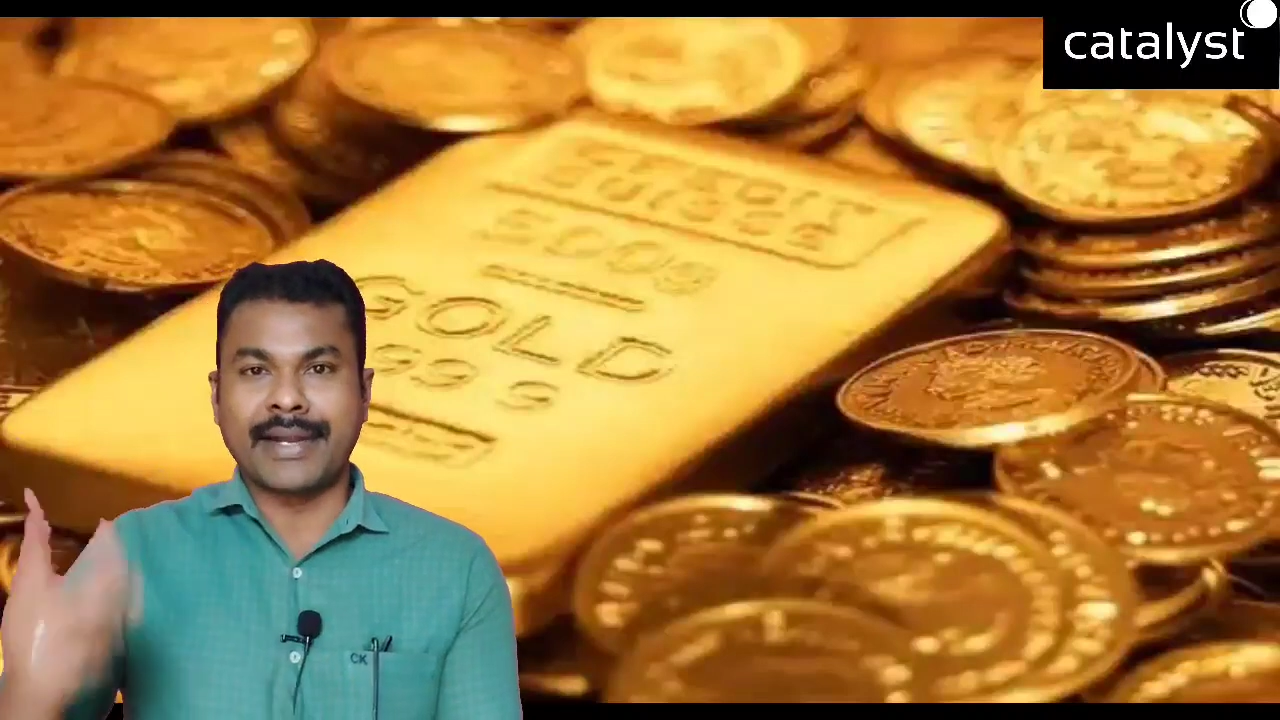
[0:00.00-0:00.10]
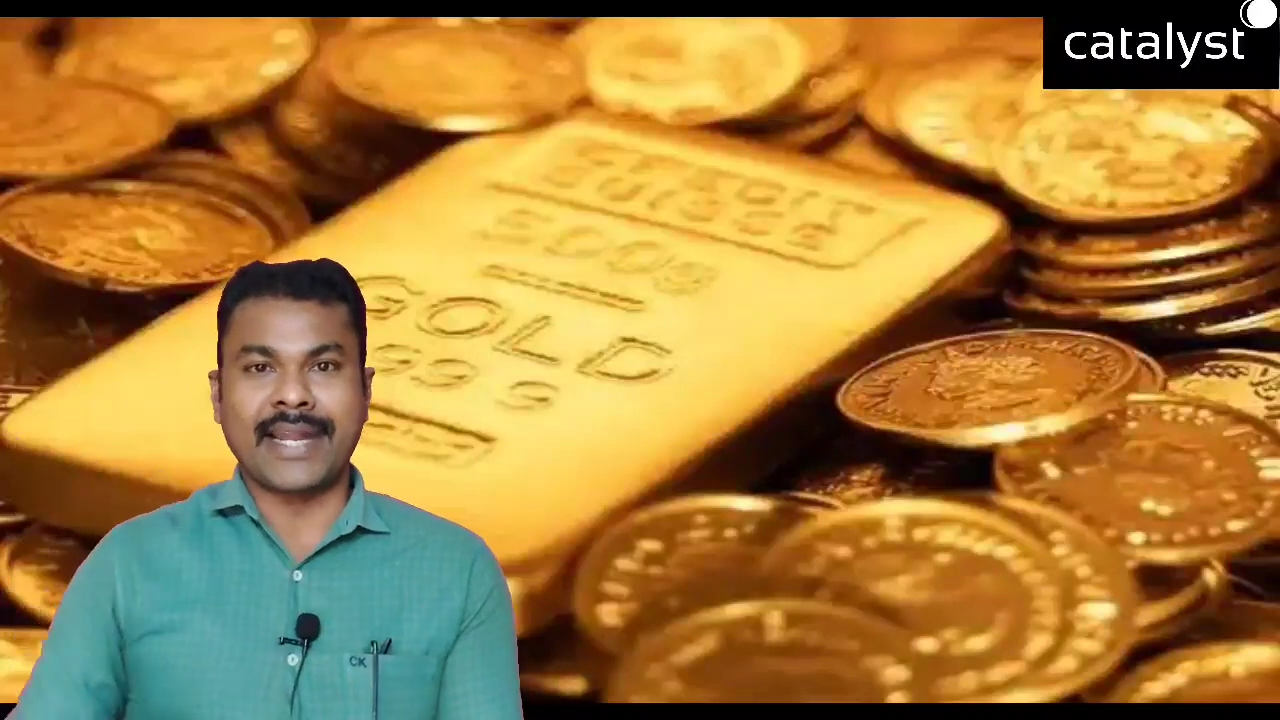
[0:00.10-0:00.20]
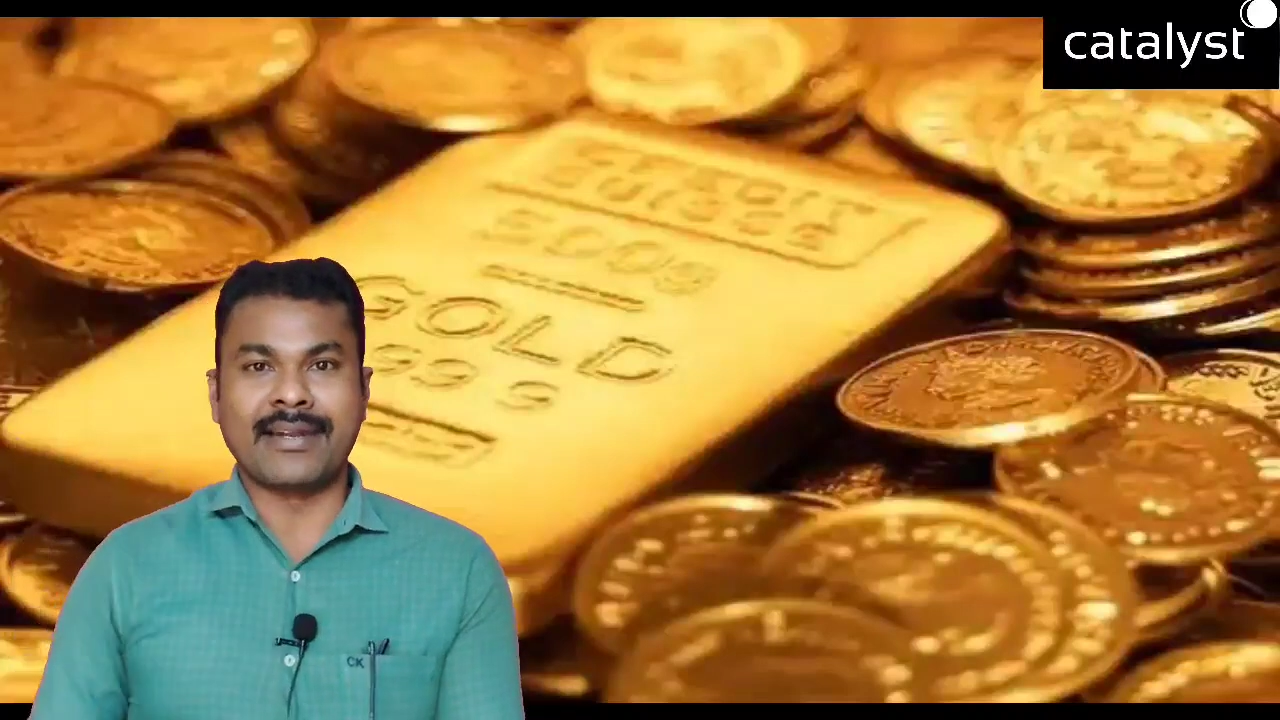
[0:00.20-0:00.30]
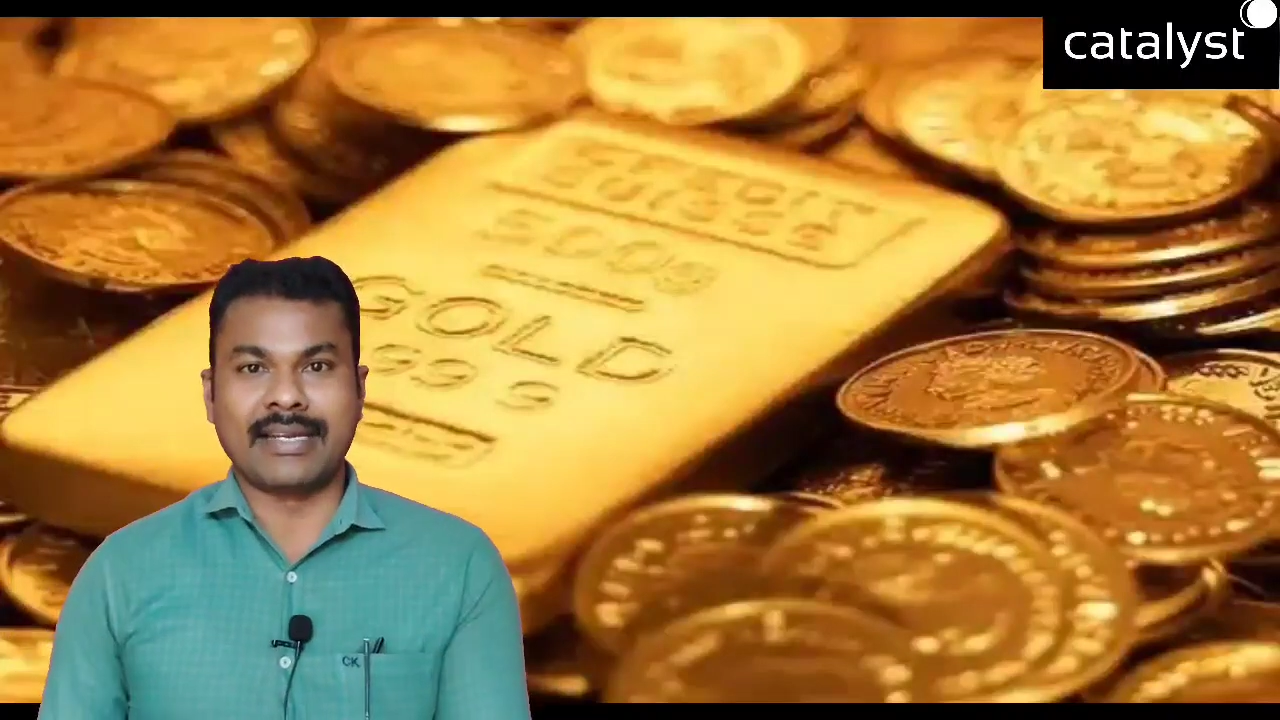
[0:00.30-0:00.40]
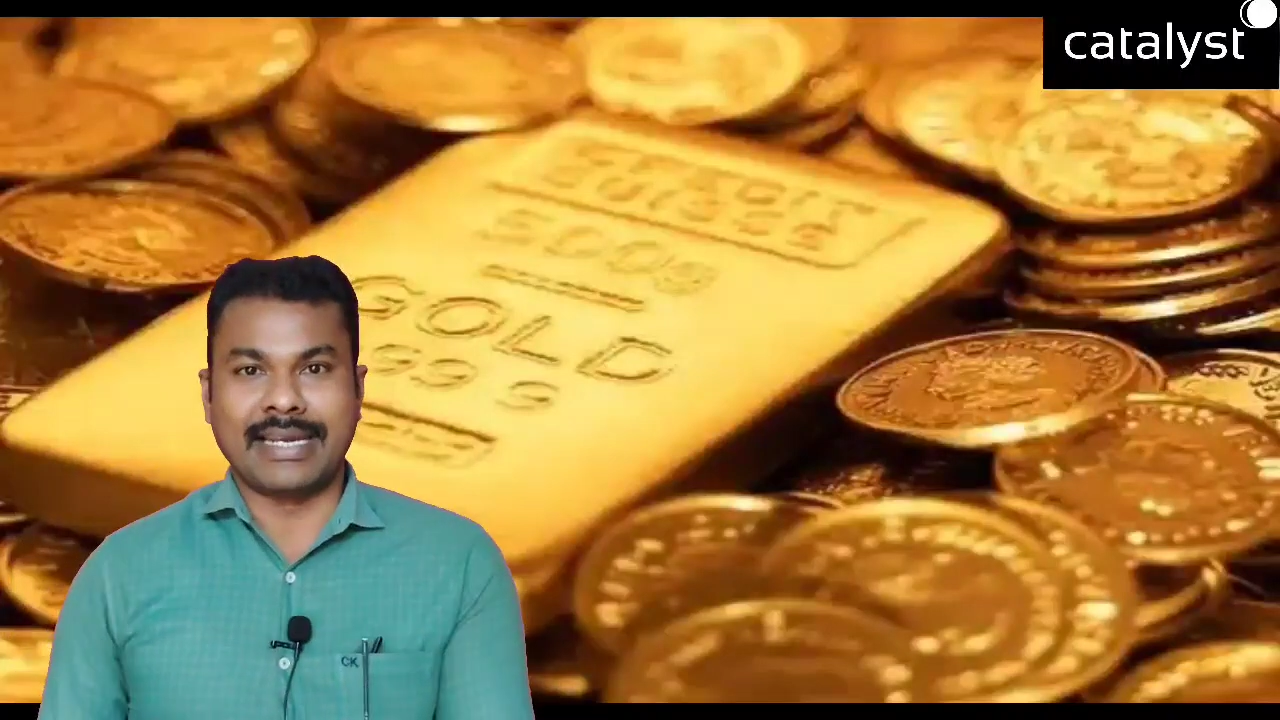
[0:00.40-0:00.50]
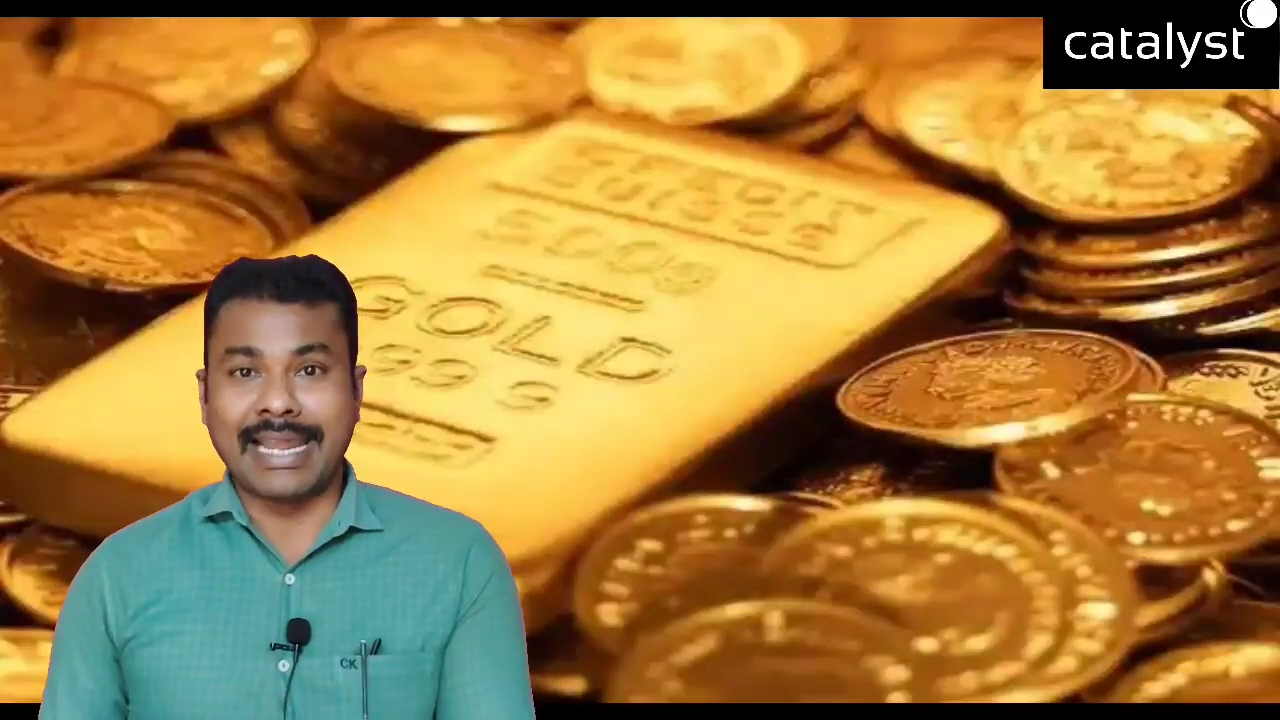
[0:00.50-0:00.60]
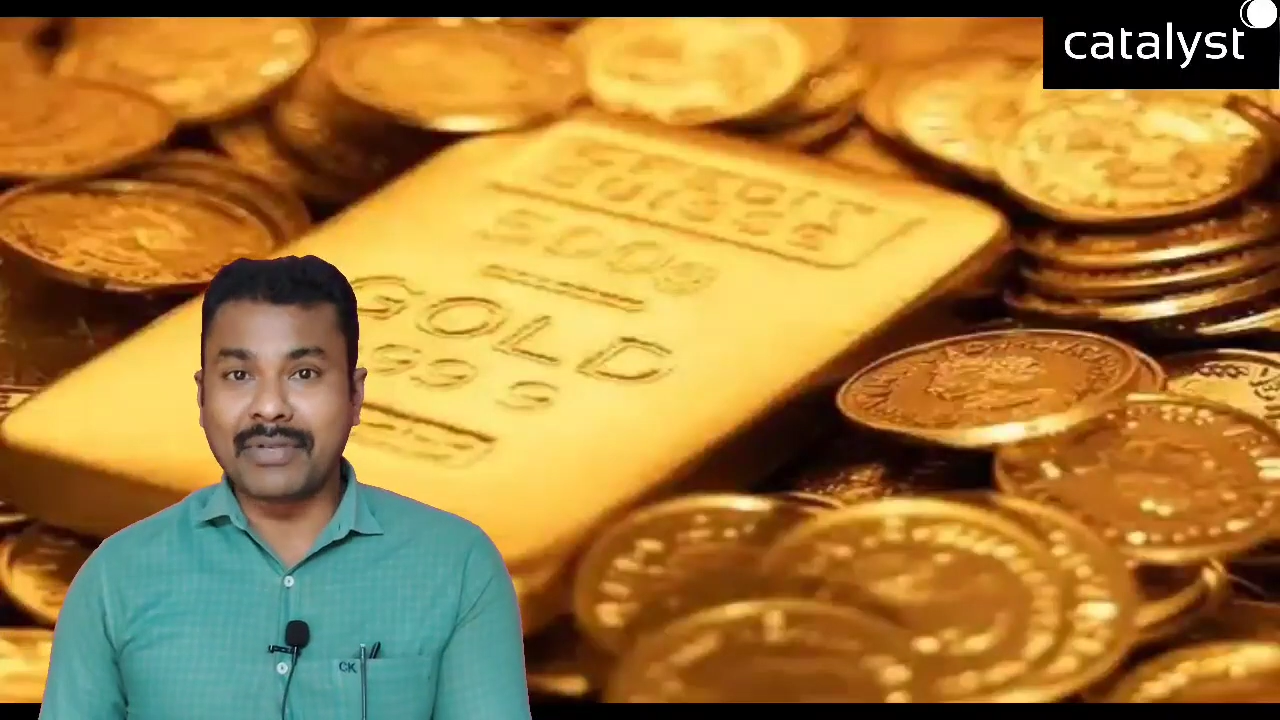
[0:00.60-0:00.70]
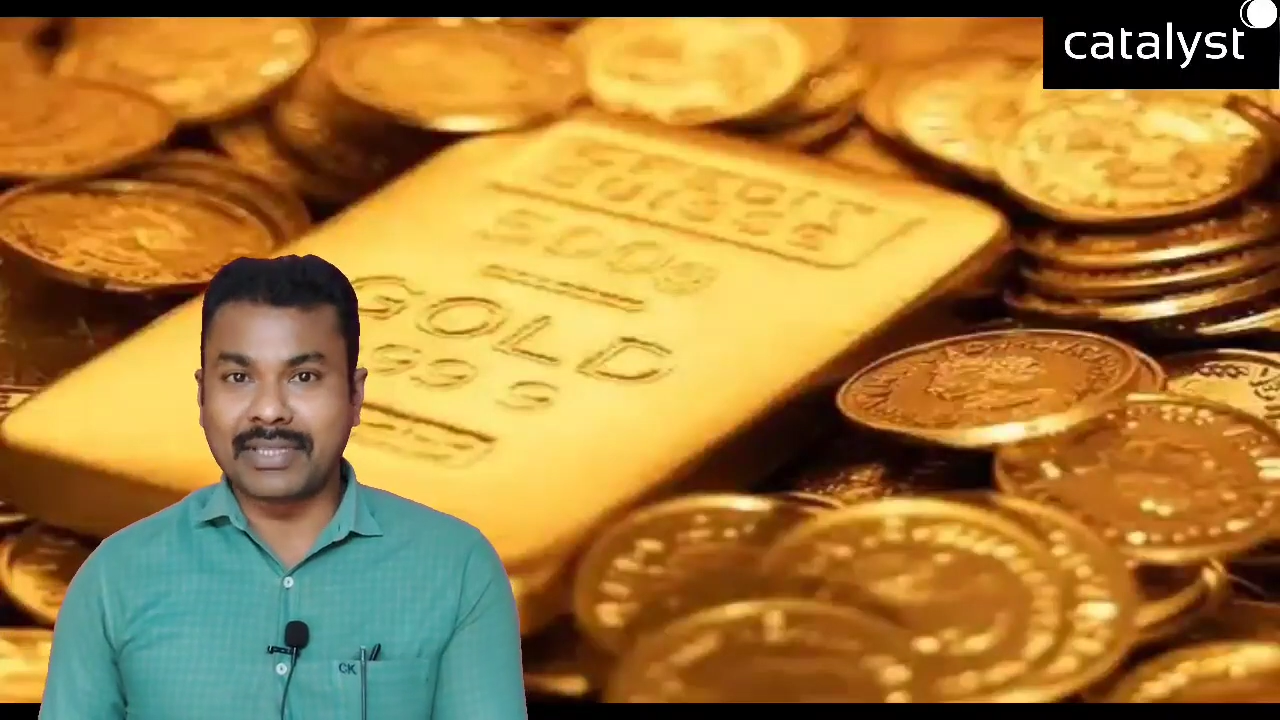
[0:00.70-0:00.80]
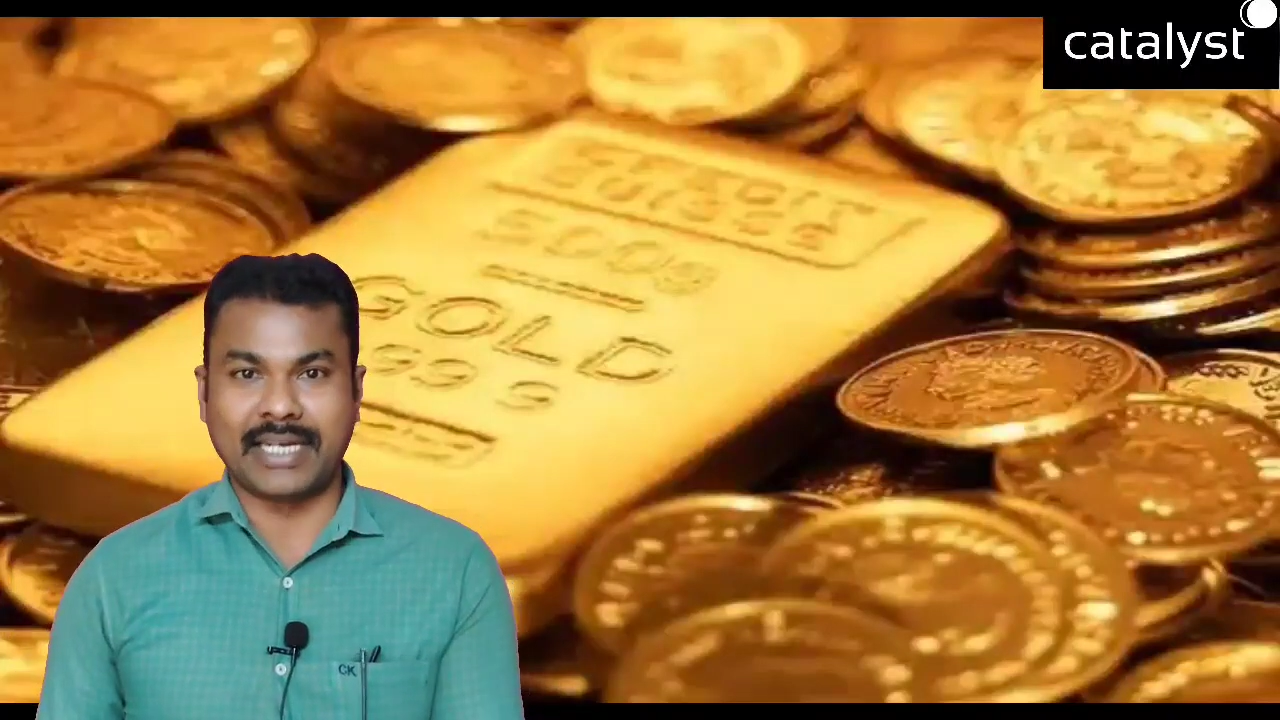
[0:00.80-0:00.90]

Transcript: నైట్ లెవెన్